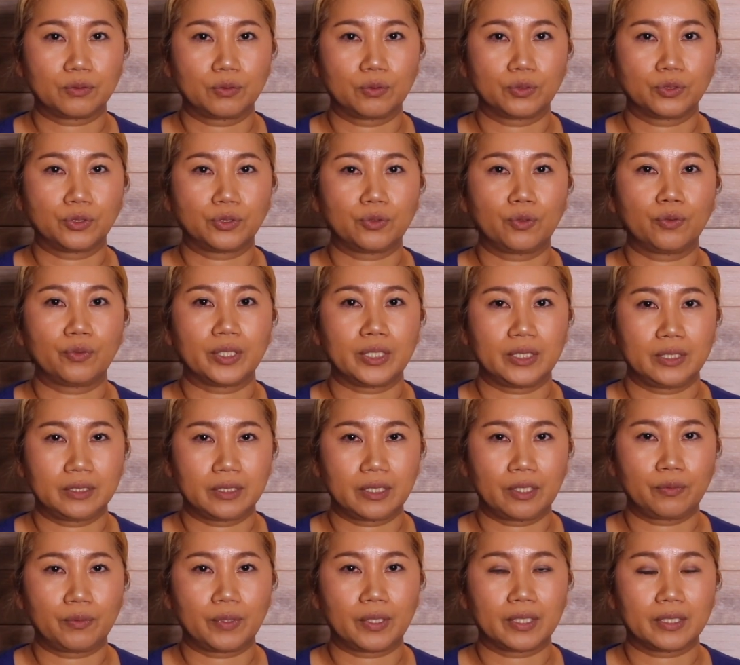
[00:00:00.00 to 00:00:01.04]
その上院っ
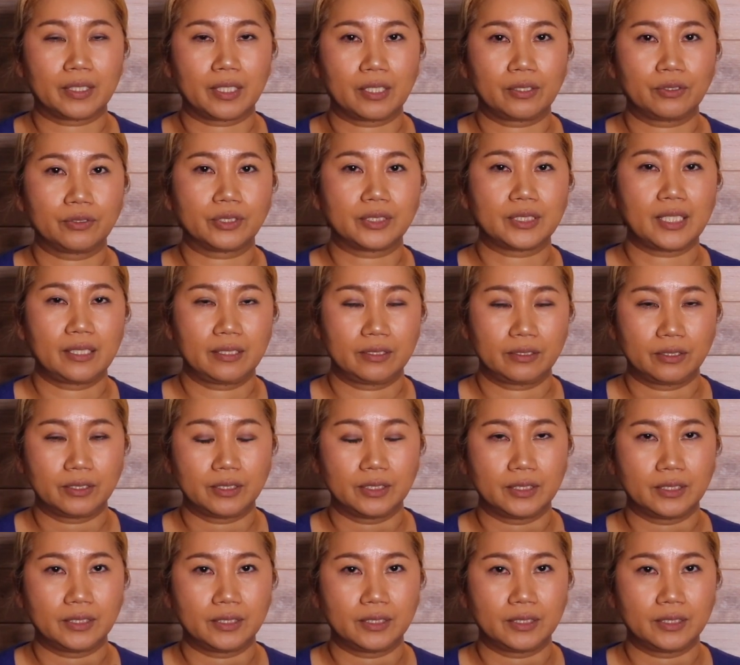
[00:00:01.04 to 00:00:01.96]
て言われてるセン